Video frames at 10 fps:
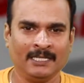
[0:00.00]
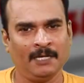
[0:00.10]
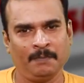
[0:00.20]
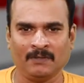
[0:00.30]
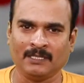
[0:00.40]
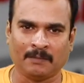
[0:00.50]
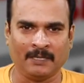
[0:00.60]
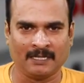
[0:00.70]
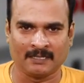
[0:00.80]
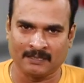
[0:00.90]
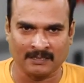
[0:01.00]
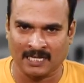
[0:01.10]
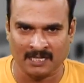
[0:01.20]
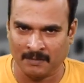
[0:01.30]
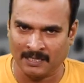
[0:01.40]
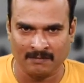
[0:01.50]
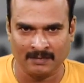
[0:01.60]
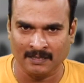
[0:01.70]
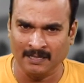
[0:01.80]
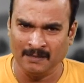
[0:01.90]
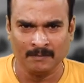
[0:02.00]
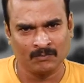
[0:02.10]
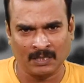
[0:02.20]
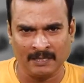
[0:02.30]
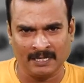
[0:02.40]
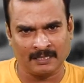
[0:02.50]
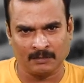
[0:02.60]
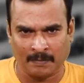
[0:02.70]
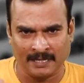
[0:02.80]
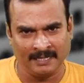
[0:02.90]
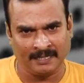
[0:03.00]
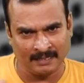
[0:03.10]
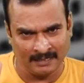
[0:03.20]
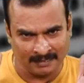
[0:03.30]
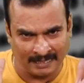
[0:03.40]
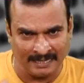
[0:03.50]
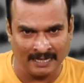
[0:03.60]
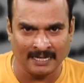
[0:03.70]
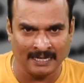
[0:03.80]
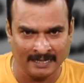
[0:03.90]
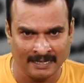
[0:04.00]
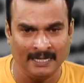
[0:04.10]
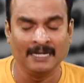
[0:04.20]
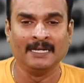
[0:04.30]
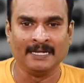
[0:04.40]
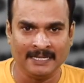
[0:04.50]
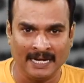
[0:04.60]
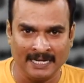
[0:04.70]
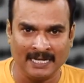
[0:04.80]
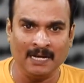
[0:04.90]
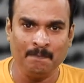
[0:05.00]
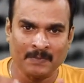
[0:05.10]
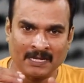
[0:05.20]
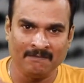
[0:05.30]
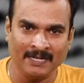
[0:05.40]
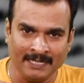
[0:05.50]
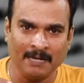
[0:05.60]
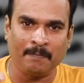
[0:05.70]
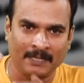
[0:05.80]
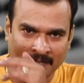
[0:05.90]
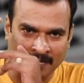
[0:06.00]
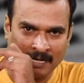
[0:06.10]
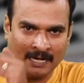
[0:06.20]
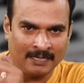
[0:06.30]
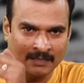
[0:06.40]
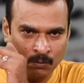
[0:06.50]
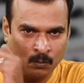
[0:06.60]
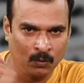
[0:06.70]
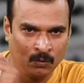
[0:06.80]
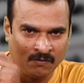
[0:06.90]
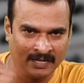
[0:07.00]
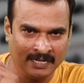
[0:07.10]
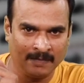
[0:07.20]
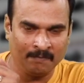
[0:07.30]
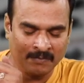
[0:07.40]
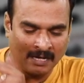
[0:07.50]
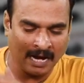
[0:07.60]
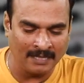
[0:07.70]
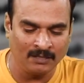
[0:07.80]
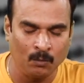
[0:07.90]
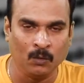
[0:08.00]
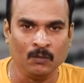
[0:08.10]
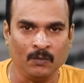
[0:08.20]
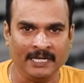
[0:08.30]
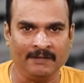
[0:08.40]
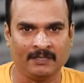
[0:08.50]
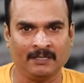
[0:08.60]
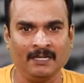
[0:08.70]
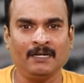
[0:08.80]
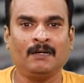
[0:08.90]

தீர்ப்பு வந்து தமிழக அரசுக்கு சாதகமாக தான் வந்திருக்கு தமிழக அரசு பாடிக்கிட்டு இருக்கிறது சரியாக தான் இருக்குது ஏன்னா வெட்டப்பட்ட அந்த ஒரு வரி அந்த ஒரு வரி வந்து